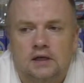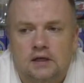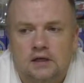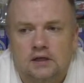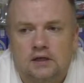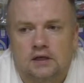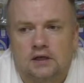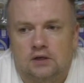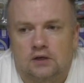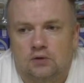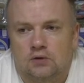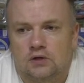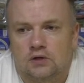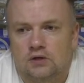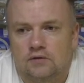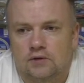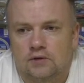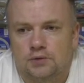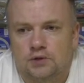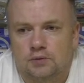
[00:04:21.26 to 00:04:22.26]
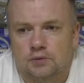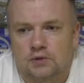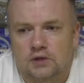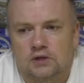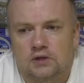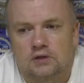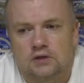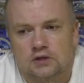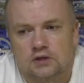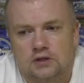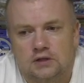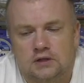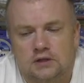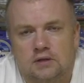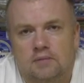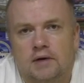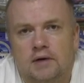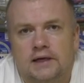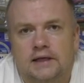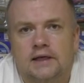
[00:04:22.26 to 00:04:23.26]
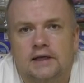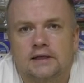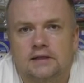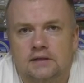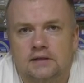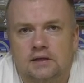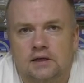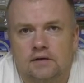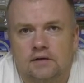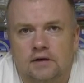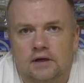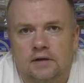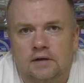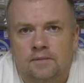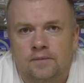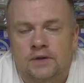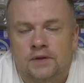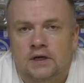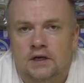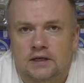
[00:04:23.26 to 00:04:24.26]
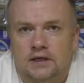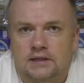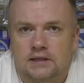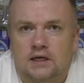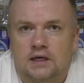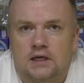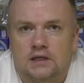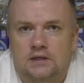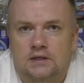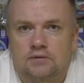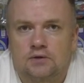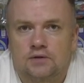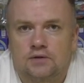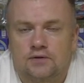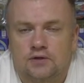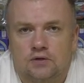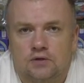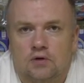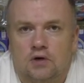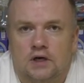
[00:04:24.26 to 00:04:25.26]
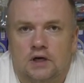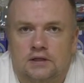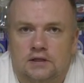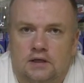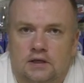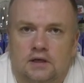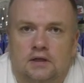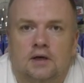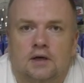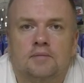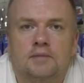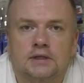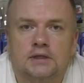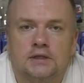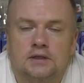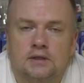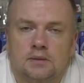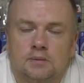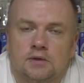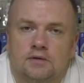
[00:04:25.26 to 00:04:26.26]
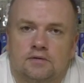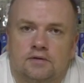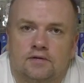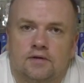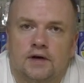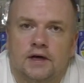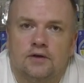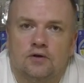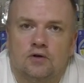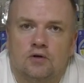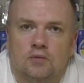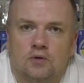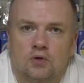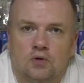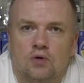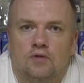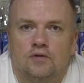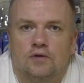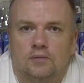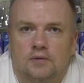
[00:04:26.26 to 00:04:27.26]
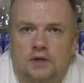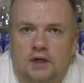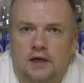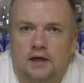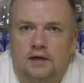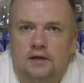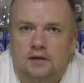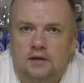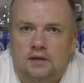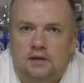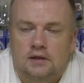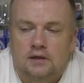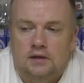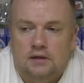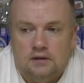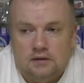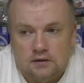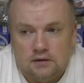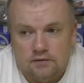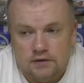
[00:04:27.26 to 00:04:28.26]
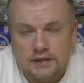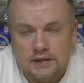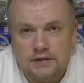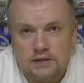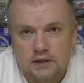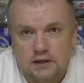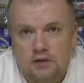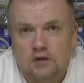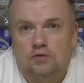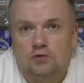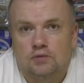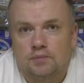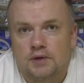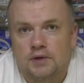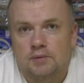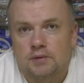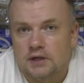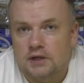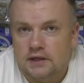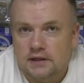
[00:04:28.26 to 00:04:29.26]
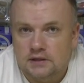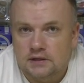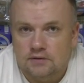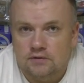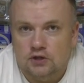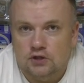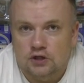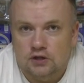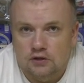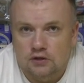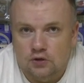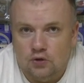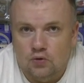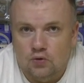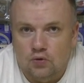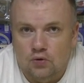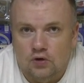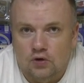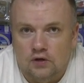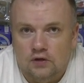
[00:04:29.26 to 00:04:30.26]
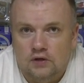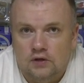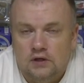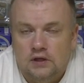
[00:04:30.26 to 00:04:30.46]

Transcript: и которые, в общем-то, чисто маркетингово рассказывают все. Хотя, когда мы с ними вдвоем ловим на воде, он применяет совершенно другое,